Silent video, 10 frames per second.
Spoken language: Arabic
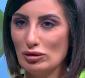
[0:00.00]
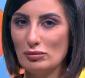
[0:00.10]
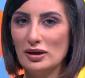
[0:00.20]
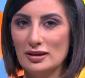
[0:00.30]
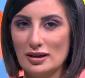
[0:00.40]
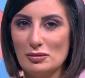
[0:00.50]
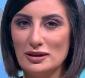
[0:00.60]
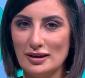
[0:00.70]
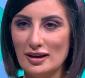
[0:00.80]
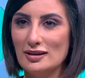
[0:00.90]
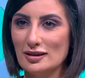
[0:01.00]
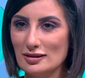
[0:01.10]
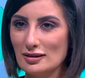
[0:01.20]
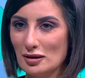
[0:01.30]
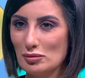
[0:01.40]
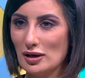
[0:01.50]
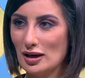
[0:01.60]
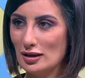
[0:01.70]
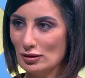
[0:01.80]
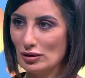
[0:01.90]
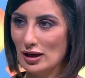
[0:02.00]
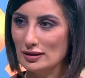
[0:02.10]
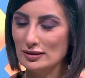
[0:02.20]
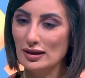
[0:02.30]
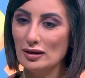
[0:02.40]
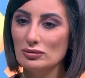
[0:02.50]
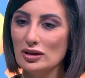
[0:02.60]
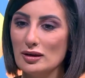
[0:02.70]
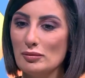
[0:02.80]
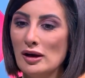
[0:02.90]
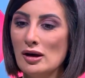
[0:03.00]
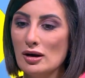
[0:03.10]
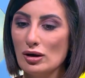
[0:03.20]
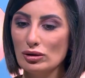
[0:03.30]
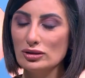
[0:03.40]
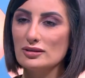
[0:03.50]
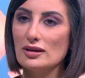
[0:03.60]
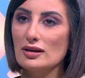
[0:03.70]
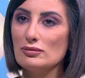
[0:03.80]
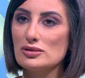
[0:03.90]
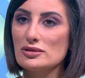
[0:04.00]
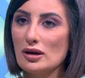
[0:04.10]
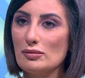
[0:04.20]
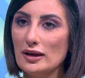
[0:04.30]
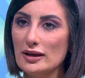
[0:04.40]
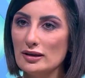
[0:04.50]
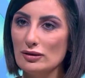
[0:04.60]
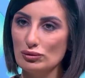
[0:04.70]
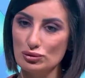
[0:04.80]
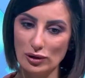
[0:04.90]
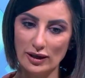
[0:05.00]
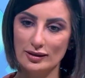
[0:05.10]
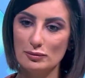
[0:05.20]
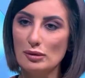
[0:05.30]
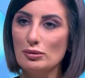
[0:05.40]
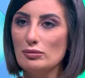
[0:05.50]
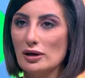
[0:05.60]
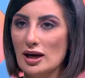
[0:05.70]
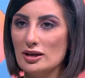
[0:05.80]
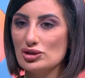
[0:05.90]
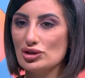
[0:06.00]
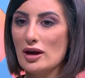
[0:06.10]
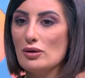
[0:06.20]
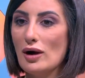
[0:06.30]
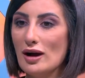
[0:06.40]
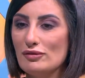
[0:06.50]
لهم نعم. احنا كمان نعم. تحيه كثير كبيره على كل هذا الدعم طيب خططك المستقبليه وشو رح تعمل بالمرحله الجاي وهل